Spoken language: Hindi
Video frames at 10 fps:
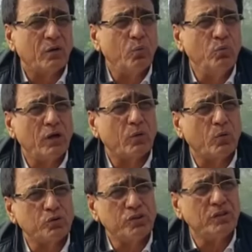उनका
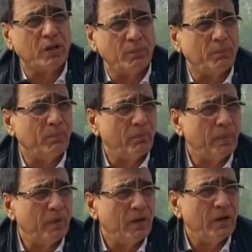कोचिंग कैंप
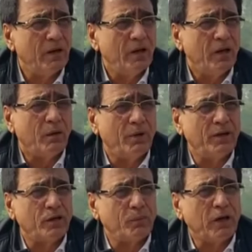
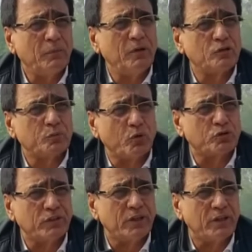हमारे डिपार्टमेंट
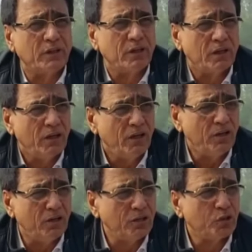स्पोर्ट्स ने
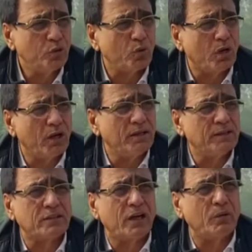लड़कियों का
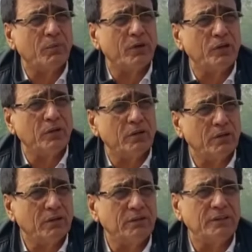हिसार में
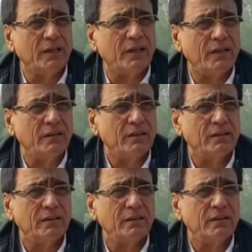
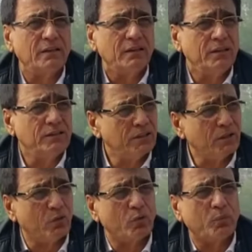इसी ग्राउंड इसी
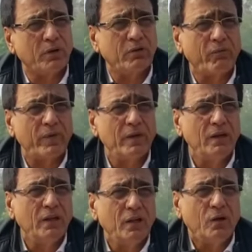ग्राउंड पर
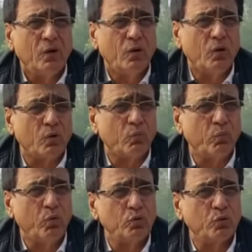और
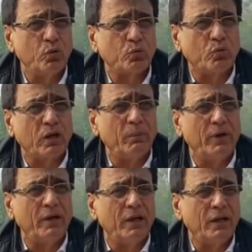वो जो
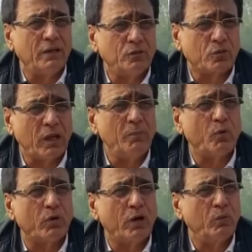टूर्नामेंट जो कैंप
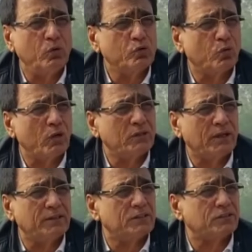होगा वो 16
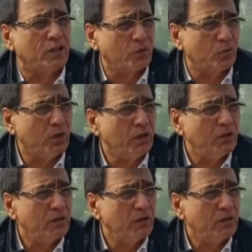तारीख से स्टार्ट होगा